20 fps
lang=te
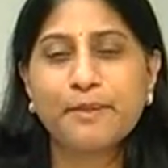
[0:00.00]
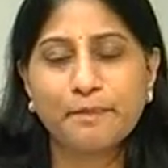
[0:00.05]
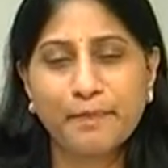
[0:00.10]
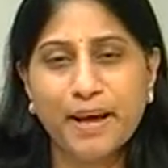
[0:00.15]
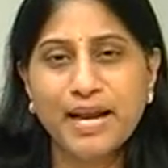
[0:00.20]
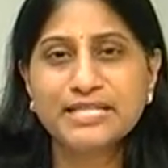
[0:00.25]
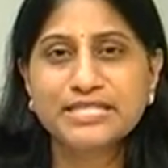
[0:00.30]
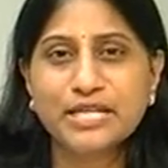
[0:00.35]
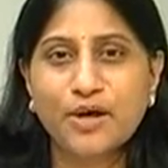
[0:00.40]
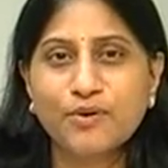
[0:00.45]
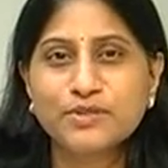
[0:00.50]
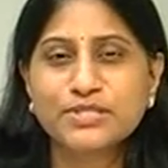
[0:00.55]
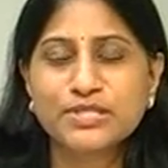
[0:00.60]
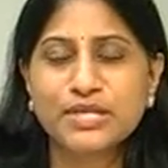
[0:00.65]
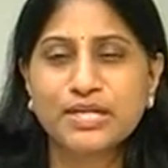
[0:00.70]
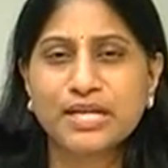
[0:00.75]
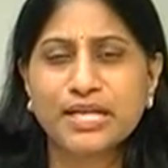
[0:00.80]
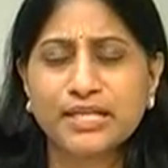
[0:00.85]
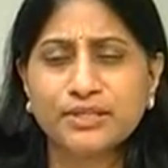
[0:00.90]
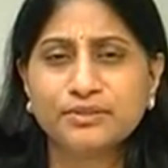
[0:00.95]
చెప్పాల్సిన
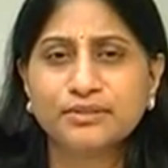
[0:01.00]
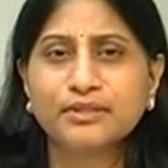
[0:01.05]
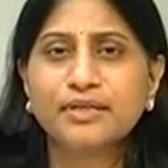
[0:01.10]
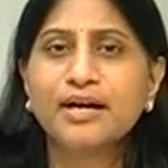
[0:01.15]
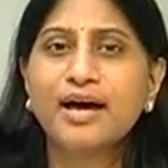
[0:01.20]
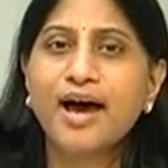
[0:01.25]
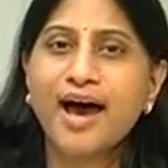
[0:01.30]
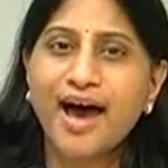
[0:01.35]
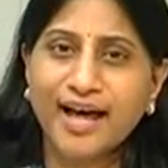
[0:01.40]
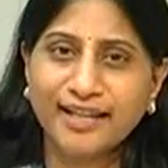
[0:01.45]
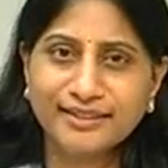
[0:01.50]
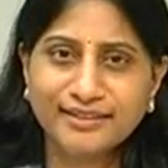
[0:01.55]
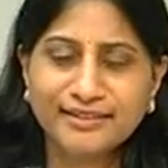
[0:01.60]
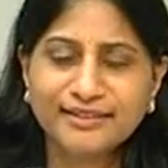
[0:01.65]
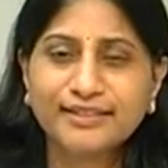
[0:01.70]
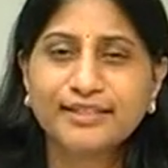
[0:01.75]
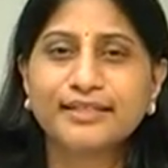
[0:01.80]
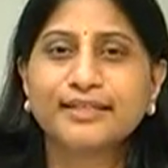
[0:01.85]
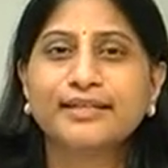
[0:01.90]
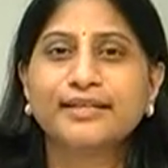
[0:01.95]
అవసరం లేదు
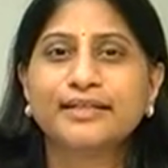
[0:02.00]
అంత